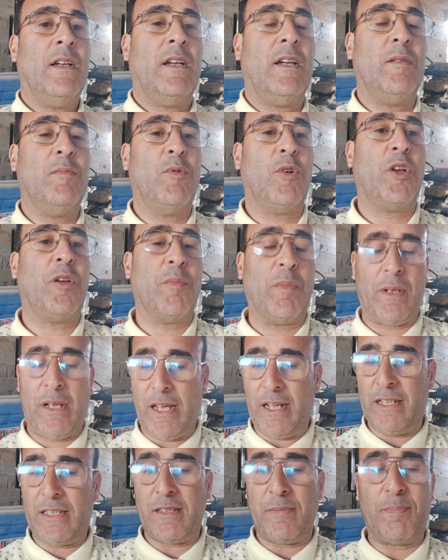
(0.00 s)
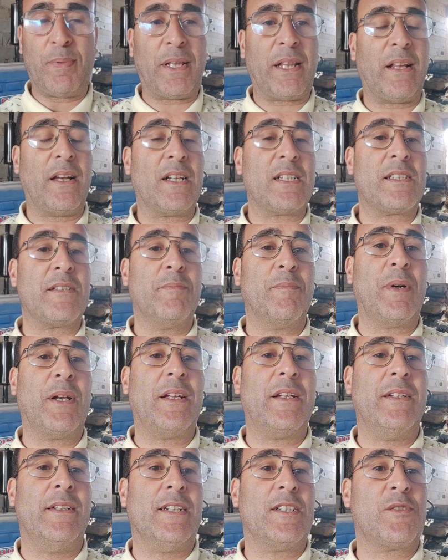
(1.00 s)
المهم الله يثبت الغرس
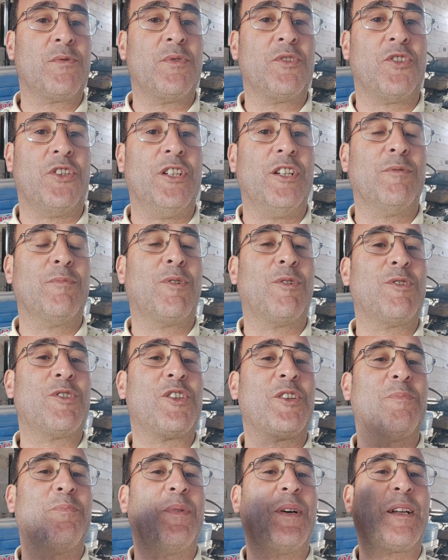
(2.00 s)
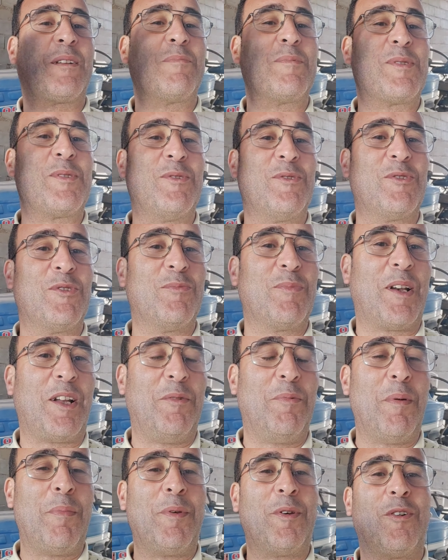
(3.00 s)
الموالين العرس ويجعل لهم كل شيء بارك مسعود
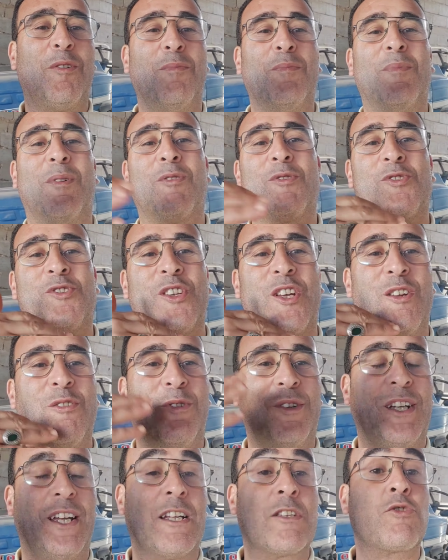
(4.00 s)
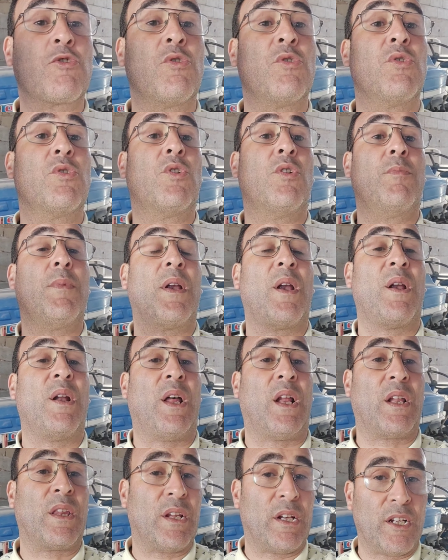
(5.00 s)
ومرحبا بكم رجاله وعيالات كلكم انا
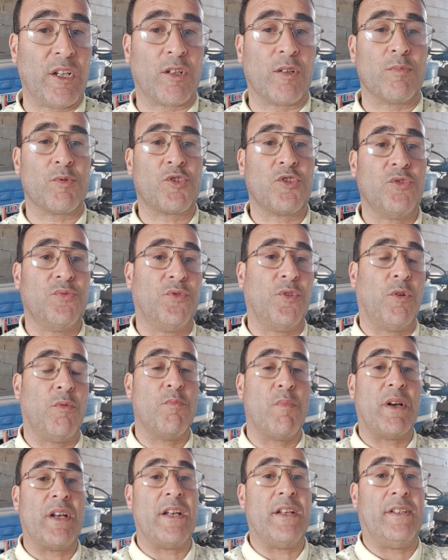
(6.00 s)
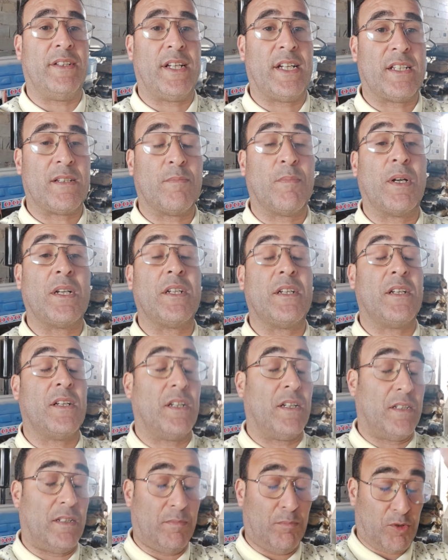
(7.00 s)
نعرض عليكم شوفوا مولي العريس مولي
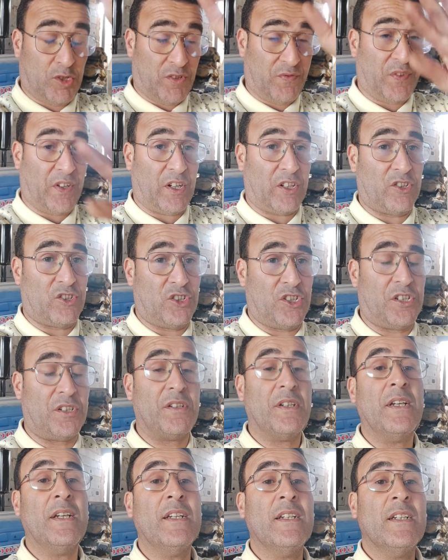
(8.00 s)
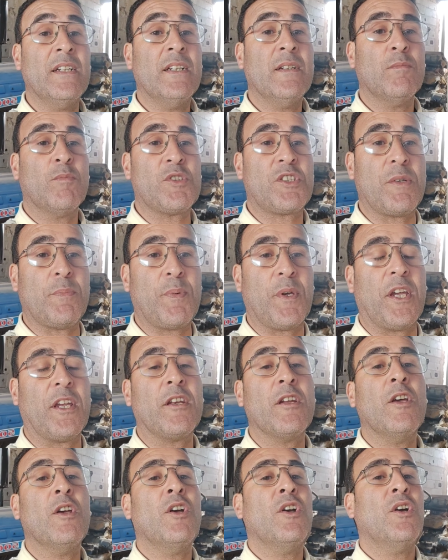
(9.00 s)
المتفرجين متابعين